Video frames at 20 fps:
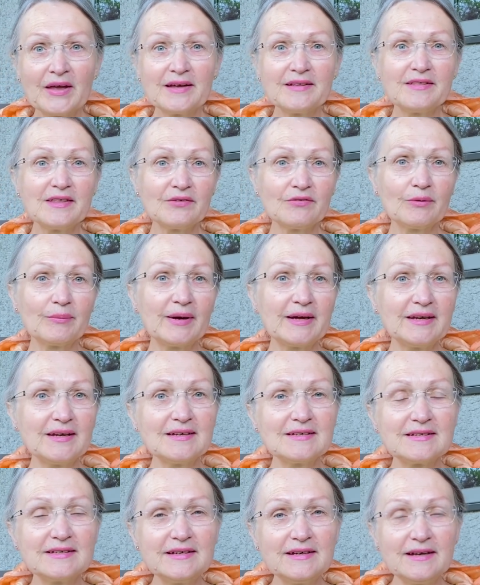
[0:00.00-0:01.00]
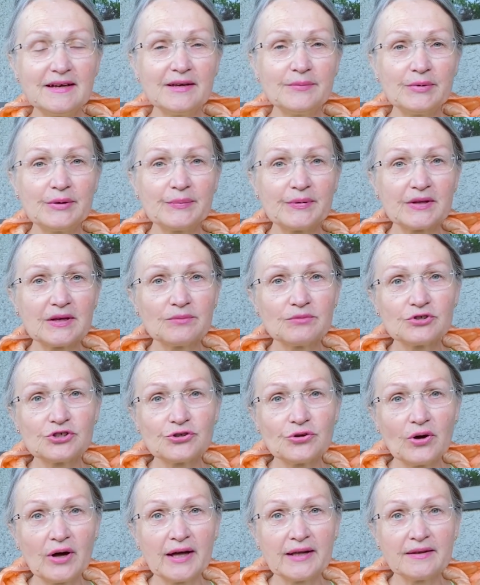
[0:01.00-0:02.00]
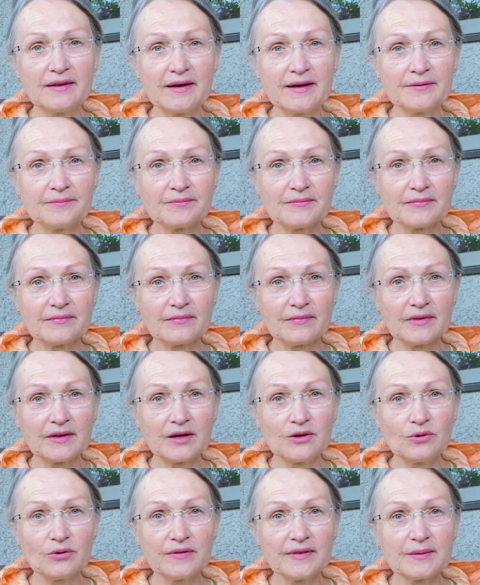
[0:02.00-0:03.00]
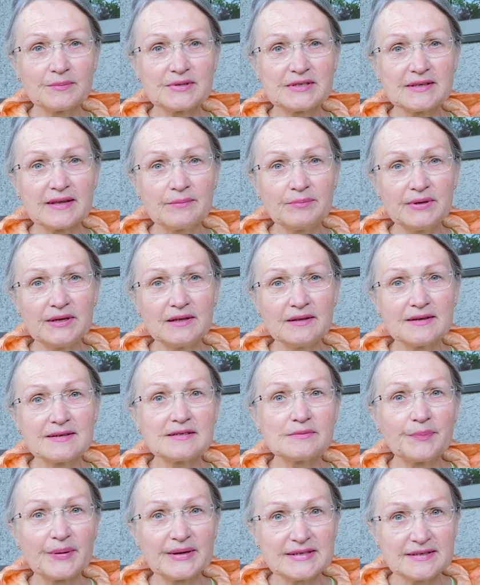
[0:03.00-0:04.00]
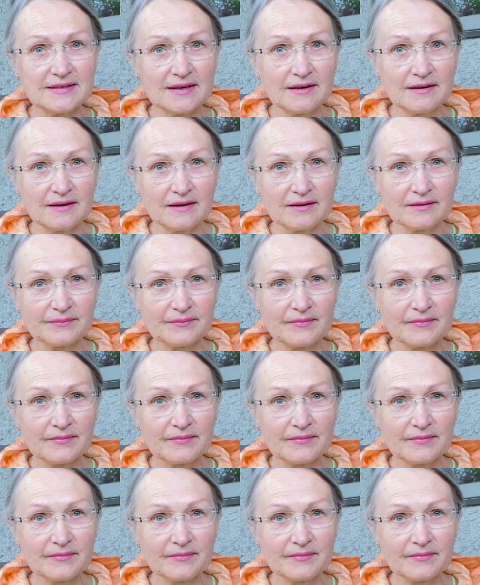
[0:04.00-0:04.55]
Дева Мария с лилиями, потому что она дает нам стабильное спасение